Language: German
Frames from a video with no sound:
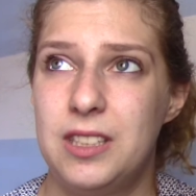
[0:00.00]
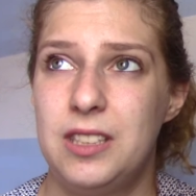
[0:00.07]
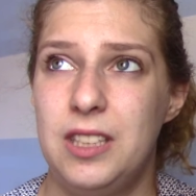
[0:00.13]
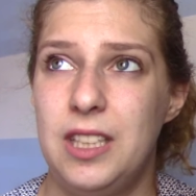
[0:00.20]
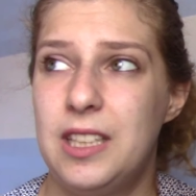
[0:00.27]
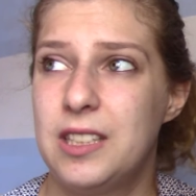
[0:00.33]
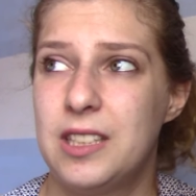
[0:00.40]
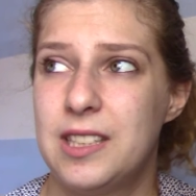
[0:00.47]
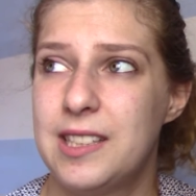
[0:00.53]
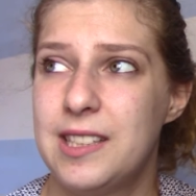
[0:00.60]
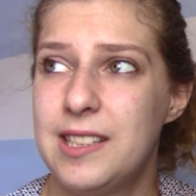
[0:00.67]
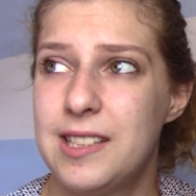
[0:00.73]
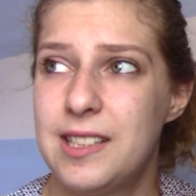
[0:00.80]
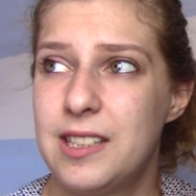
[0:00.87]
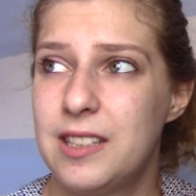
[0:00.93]
ja, das
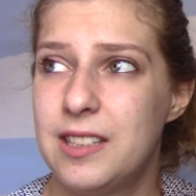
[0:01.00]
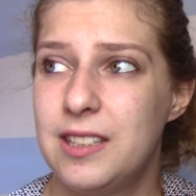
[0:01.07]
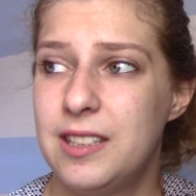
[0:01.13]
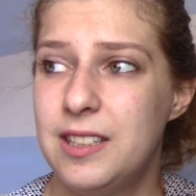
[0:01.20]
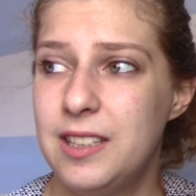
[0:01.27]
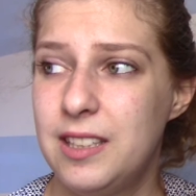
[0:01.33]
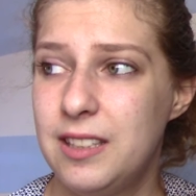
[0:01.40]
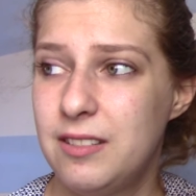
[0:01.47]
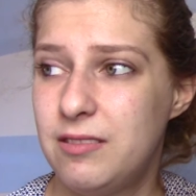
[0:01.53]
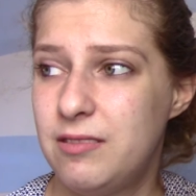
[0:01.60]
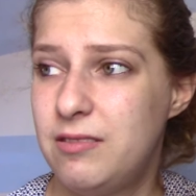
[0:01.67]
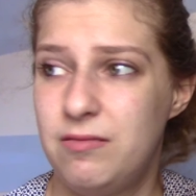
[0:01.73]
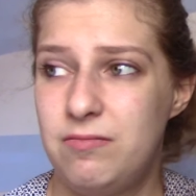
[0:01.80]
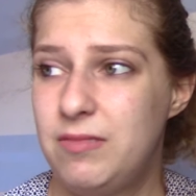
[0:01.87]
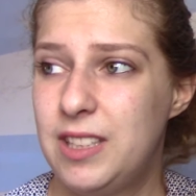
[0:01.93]
ist, äh, ich
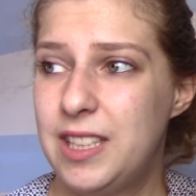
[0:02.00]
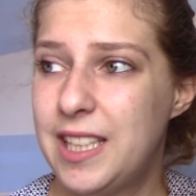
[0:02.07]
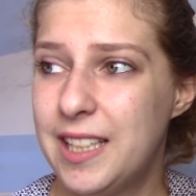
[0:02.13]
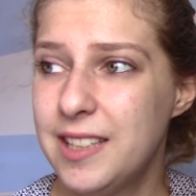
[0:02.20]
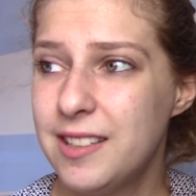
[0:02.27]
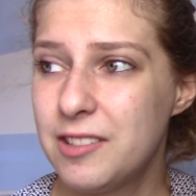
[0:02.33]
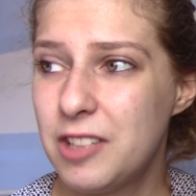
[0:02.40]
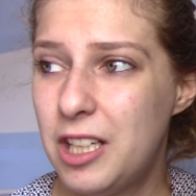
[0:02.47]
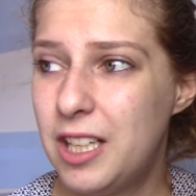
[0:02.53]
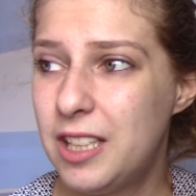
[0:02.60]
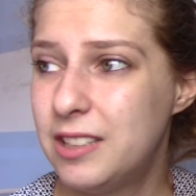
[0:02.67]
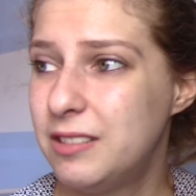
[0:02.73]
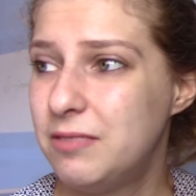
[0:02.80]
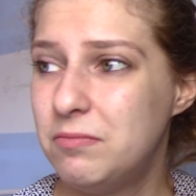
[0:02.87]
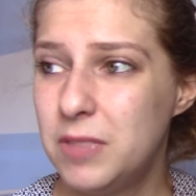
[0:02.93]
kann
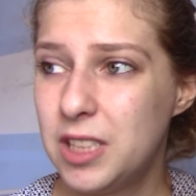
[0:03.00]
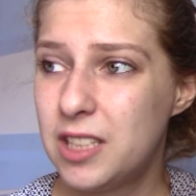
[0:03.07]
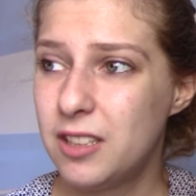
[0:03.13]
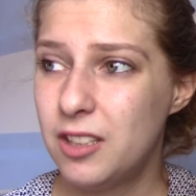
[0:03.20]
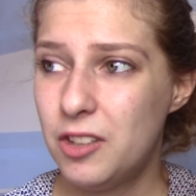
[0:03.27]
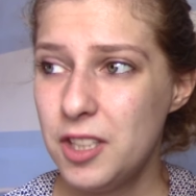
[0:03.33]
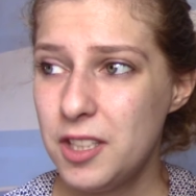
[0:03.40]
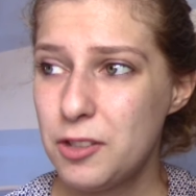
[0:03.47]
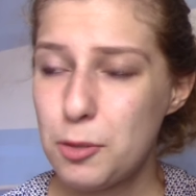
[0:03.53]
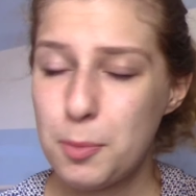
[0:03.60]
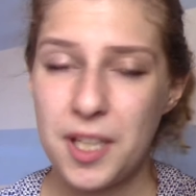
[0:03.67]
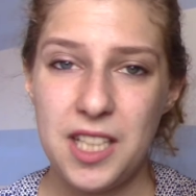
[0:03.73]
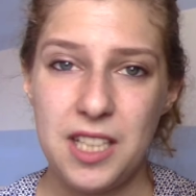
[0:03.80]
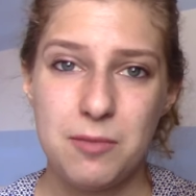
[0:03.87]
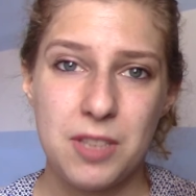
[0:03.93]
sogar mit Leuten
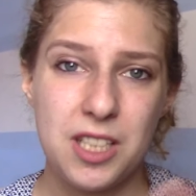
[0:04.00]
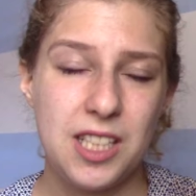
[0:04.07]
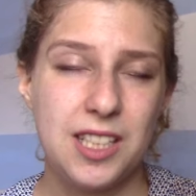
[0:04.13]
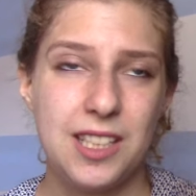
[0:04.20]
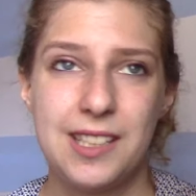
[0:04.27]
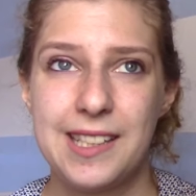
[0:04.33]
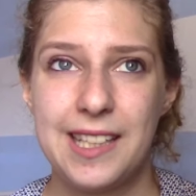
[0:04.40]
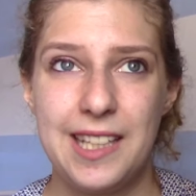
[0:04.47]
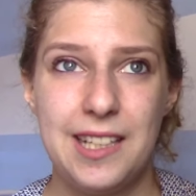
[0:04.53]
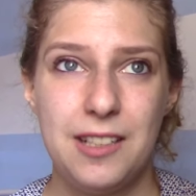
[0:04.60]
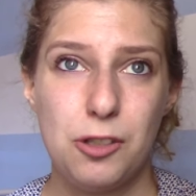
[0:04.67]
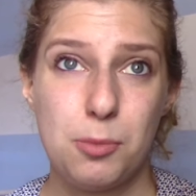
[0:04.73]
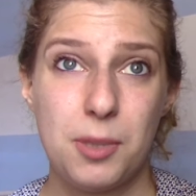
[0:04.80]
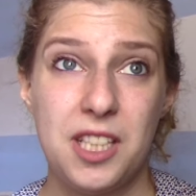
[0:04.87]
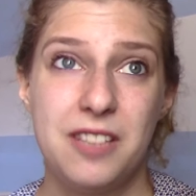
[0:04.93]
sprechen, mit denen ich sehr gerne
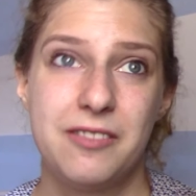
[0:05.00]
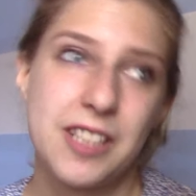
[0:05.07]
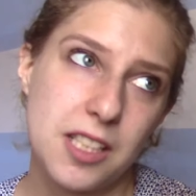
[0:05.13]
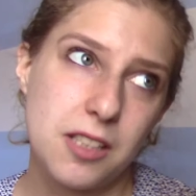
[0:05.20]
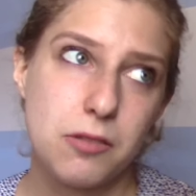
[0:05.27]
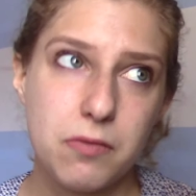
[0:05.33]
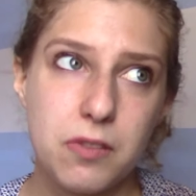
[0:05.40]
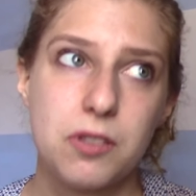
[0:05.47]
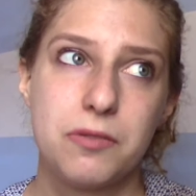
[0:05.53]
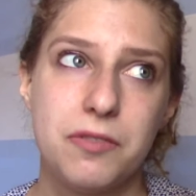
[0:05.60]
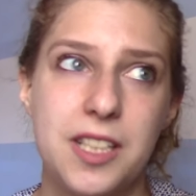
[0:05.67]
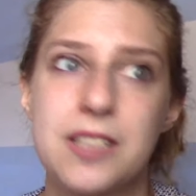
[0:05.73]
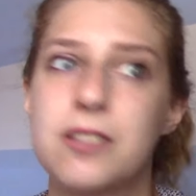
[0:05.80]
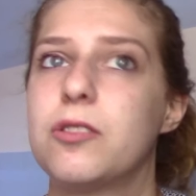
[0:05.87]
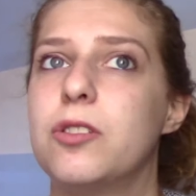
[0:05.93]
spreche, was ich sowieso
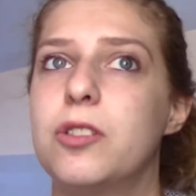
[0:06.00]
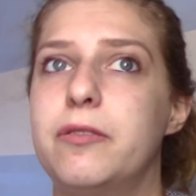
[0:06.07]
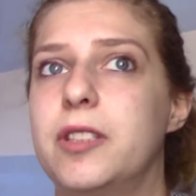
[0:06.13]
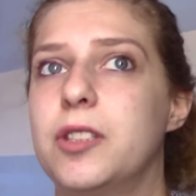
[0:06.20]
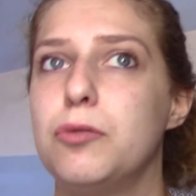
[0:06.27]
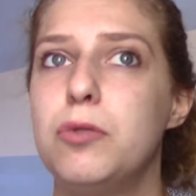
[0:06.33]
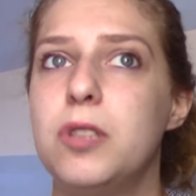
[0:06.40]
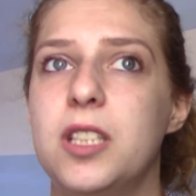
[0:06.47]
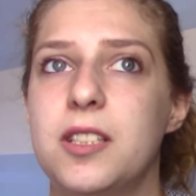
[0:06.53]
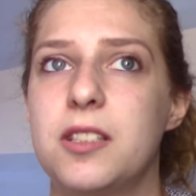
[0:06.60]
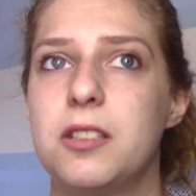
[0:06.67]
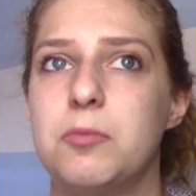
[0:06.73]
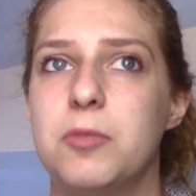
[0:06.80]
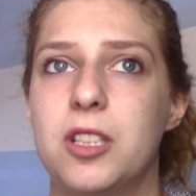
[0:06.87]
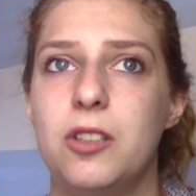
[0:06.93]
fast nur noch versuche, dass
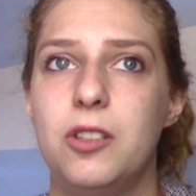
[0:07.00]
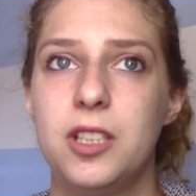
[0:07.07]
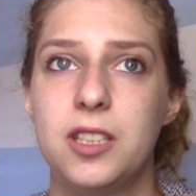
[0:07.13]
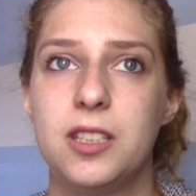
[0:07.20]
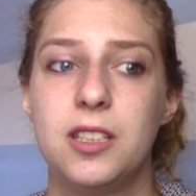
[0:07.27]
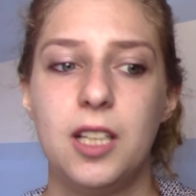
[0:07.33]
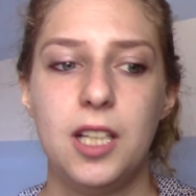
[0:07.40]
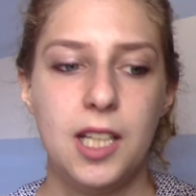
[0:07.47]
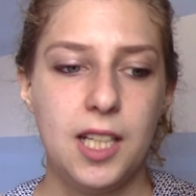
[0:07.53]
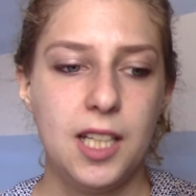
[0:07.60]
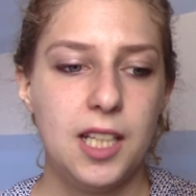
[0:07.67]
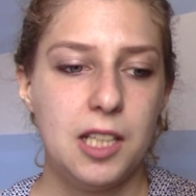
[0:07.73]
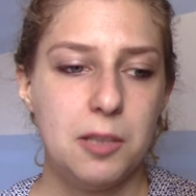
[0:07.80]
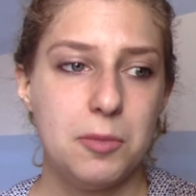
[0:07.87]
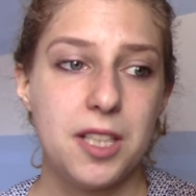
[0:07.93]
ich mit Leuten
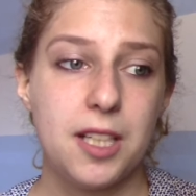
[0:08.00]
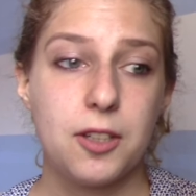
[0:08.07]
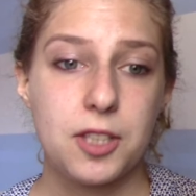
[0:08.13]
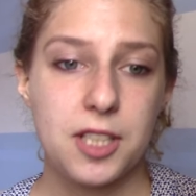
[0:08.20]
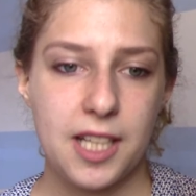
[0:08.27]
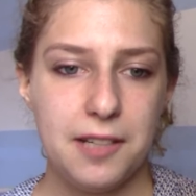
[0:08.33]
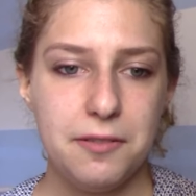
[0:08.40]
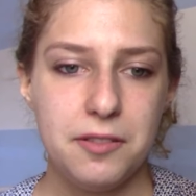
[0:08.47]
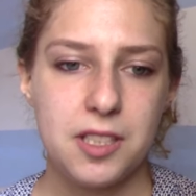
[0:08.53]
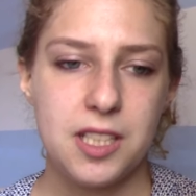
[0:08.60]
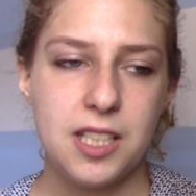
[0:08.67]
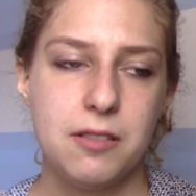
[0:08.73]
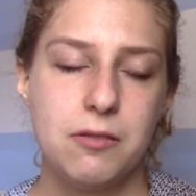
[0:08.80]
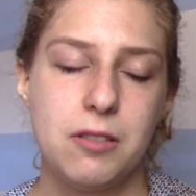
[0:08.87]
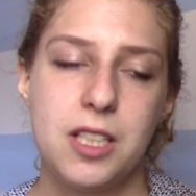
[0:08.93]
mich auch treffe, die
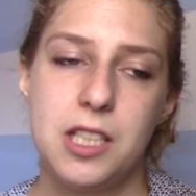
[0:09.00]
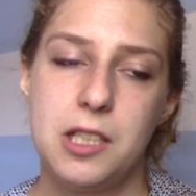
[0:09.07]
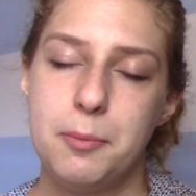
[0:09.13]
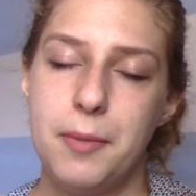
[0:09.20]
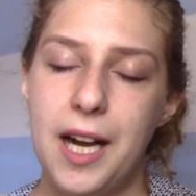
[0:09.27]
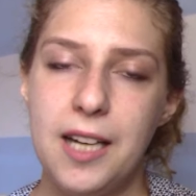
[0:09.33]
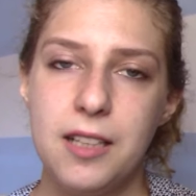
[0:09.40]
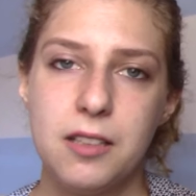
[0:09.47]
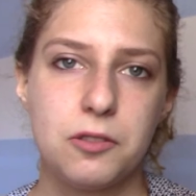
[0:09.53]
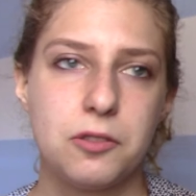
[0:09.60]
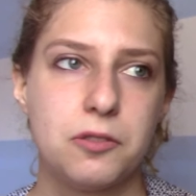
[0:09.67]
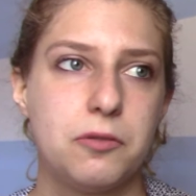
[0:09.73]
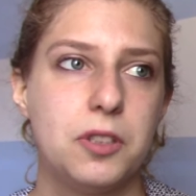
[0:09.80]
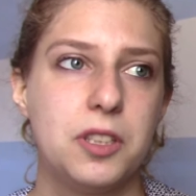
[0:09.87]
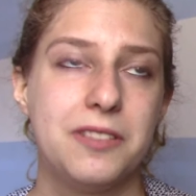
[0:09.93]
ich wirklich mag
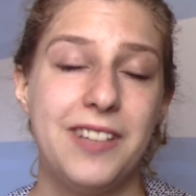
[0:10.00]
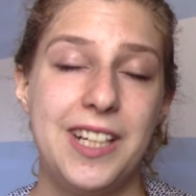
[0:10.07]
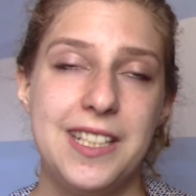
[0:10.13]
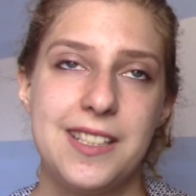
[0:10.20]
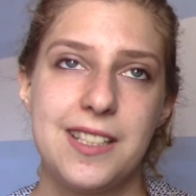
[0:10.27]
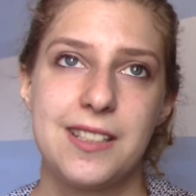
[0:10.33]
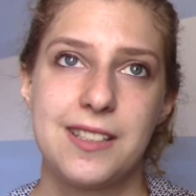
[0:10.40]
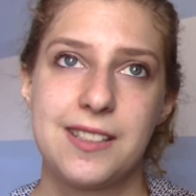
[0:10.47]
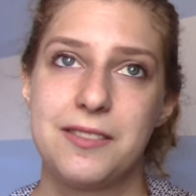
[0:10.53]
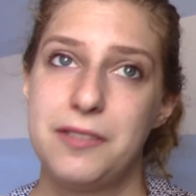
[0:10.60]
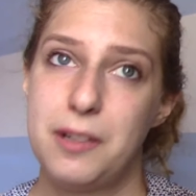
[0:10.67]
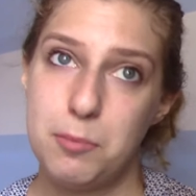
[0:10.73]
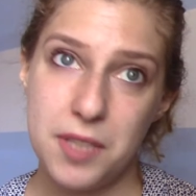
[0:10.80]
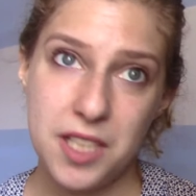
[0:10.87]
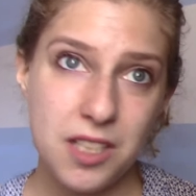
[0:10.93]
und wo ich weiß, da ist eine
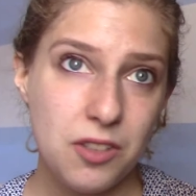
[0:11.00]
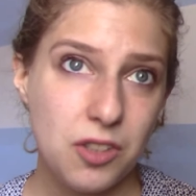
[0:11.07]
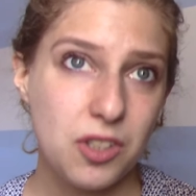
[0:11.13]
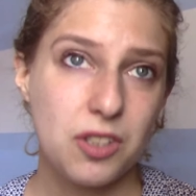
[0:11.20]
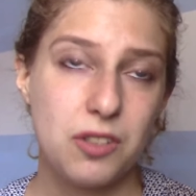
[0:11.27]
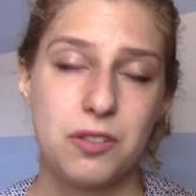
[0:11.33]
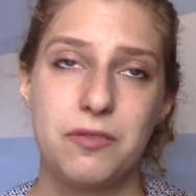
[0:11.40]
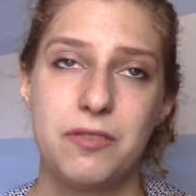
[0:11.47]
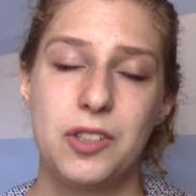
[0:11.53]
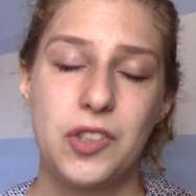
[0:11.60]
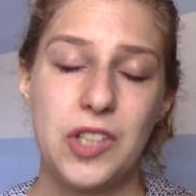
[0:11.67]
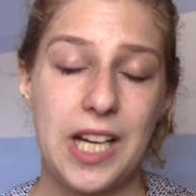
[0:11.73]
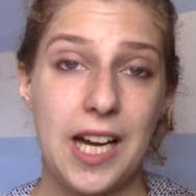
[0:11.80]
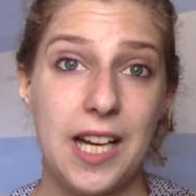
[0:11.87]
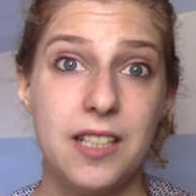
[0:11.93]
Verbindung und wir
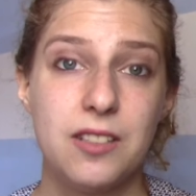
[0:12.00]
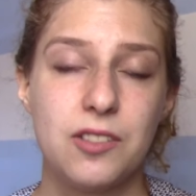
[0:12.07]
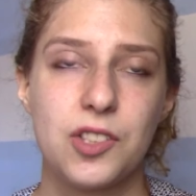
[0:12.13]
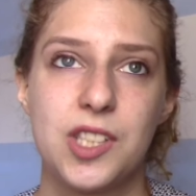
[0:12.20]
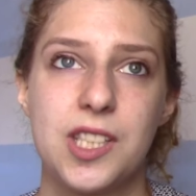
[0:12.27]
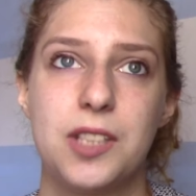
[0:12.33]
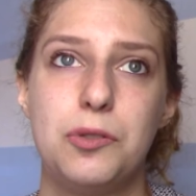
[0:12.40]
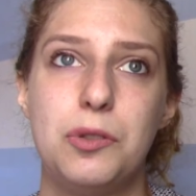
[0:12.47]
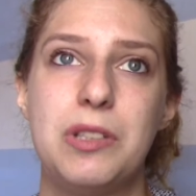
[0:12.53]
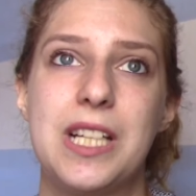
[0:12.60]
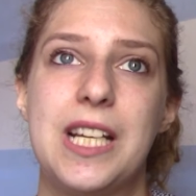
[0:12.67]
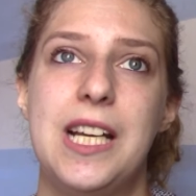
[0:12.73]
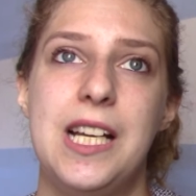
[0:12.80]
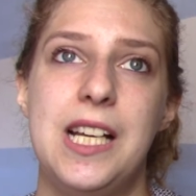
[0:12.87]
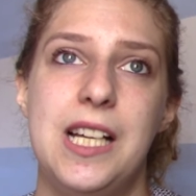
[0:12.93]
unterhalten uns sehr gut.
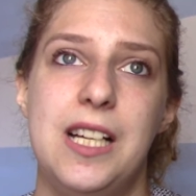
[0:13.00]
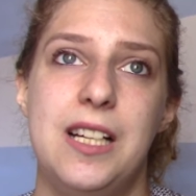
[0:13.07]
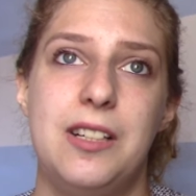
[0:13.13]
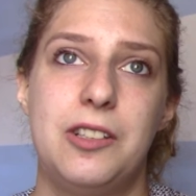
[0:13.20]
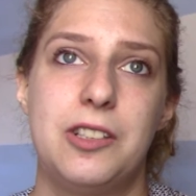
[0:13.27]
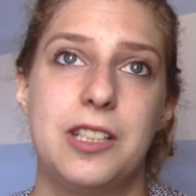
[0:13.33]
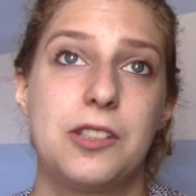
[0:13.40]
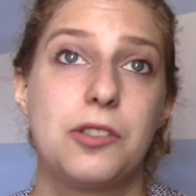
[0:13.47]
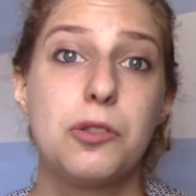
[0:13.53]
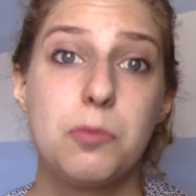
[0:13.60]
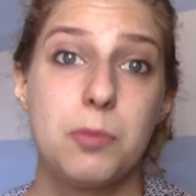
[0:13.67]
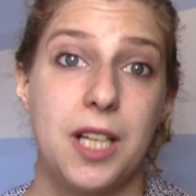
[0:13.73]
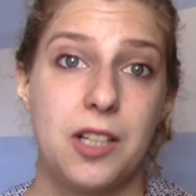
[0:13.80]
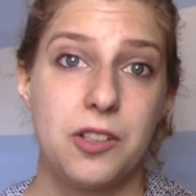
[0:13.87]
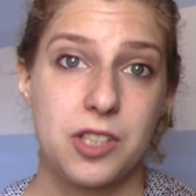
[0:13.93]
Und das tut
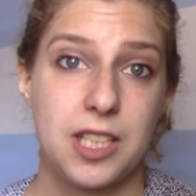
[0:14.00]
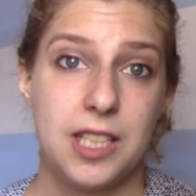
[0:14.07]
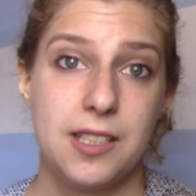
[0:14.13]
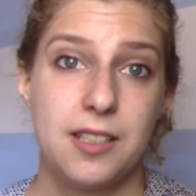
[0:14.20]
mir auch sehr,